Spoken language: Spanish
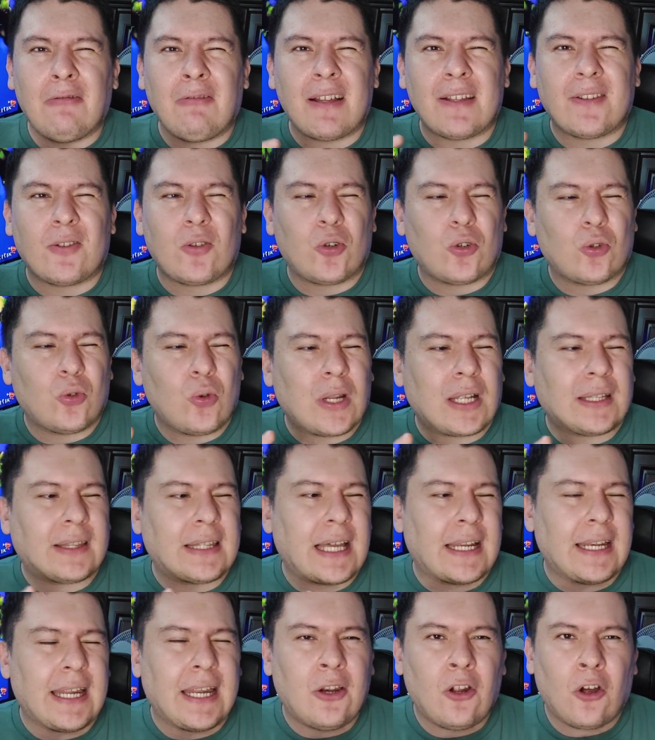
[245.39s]
una estructura
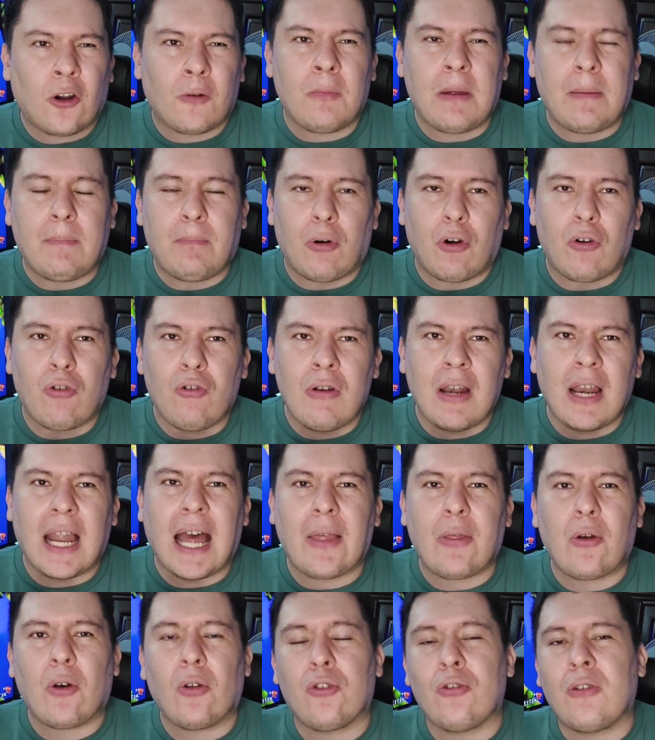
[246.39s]
tan enorme por un
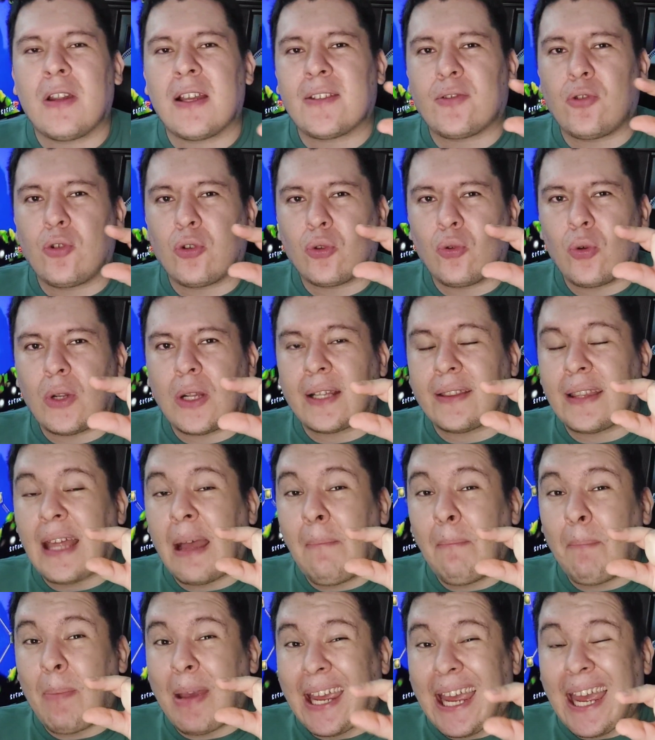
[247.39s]
lado de una estructura
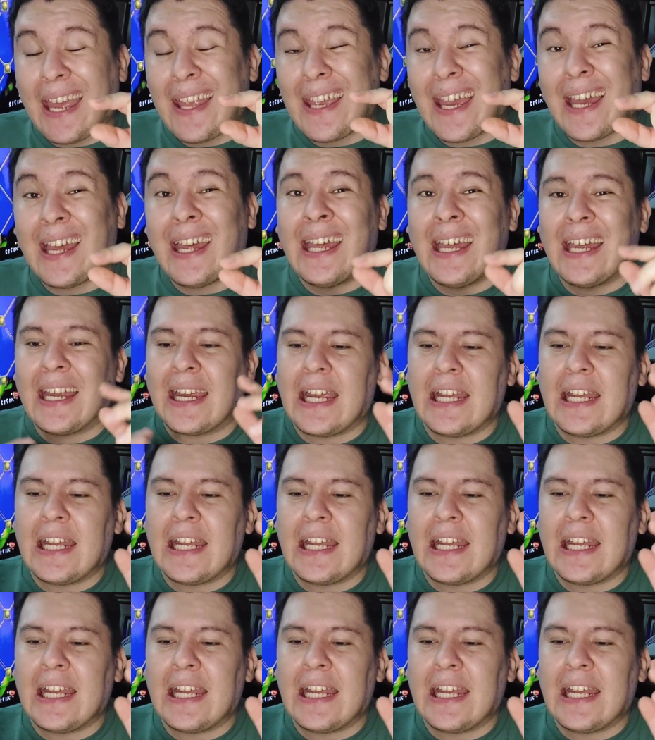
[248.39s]
tan pequeña